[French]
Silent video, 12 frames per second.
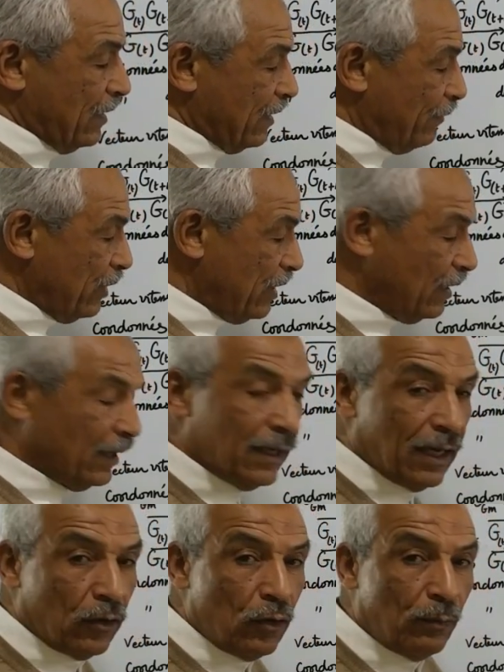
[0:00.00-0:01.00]
ça veut dire
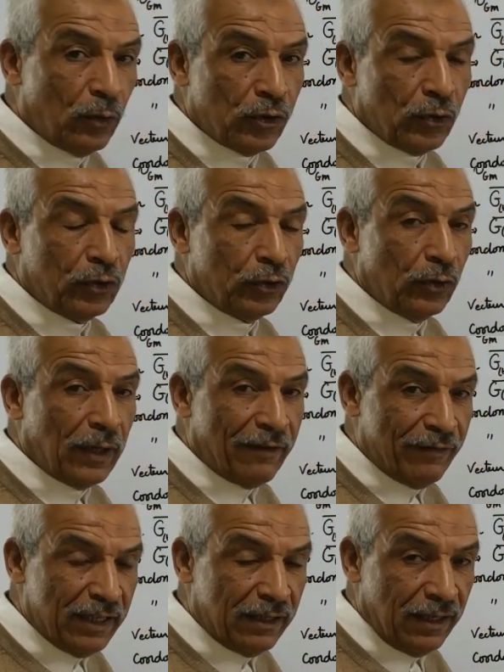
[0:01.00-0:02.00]
la composante de
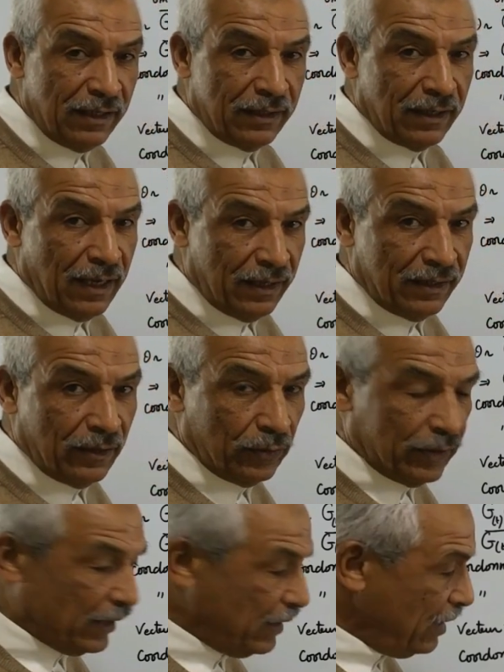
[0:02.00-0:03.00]
la vitesse
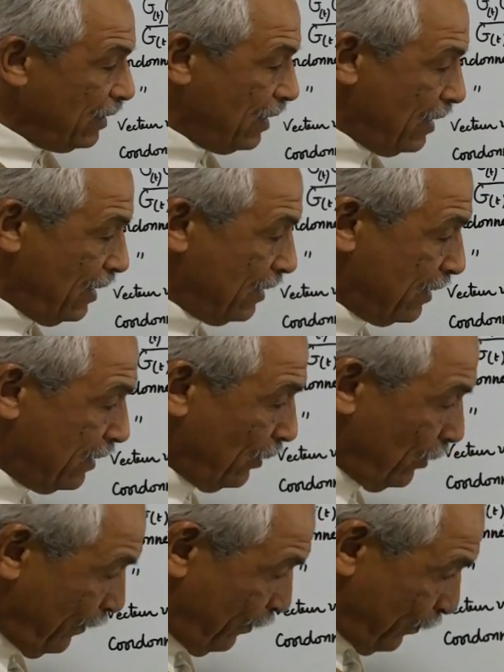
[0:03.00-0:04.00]
instantanée à
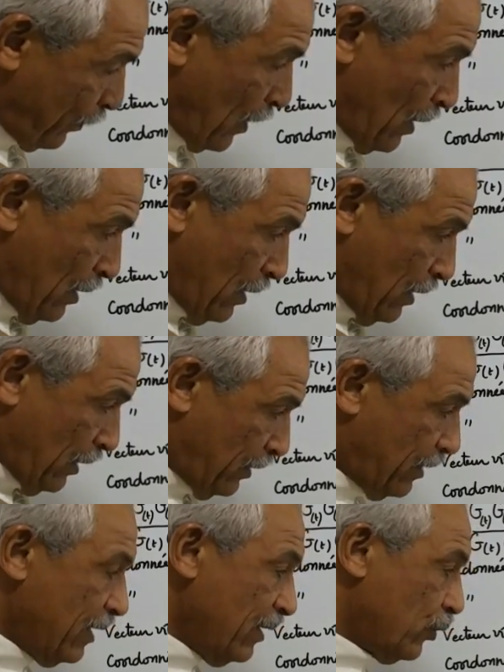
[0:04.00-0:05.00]
l'instant
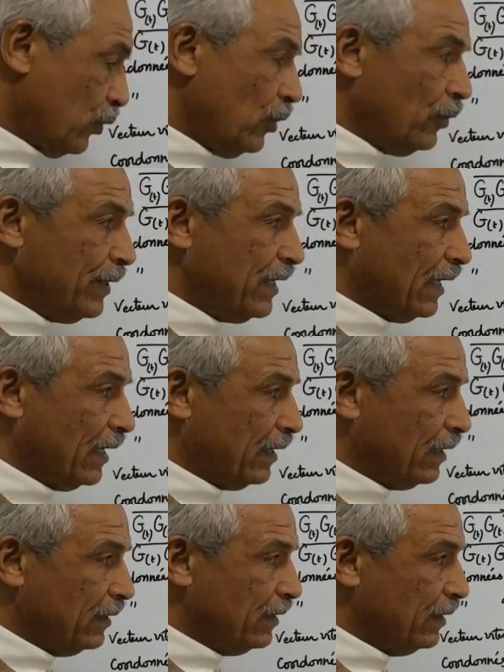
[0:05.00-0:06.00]
t selon y.
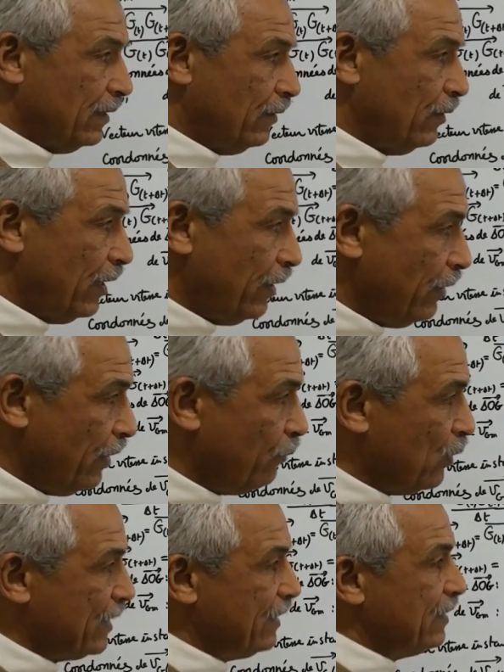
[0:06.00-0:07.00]
Et
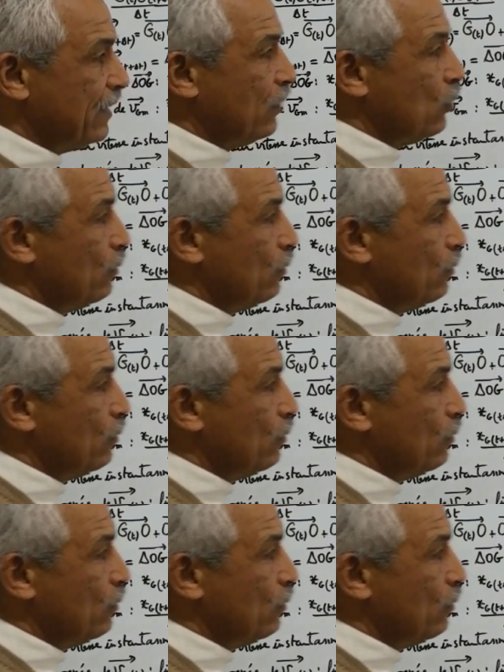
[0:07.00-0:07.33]
voici ses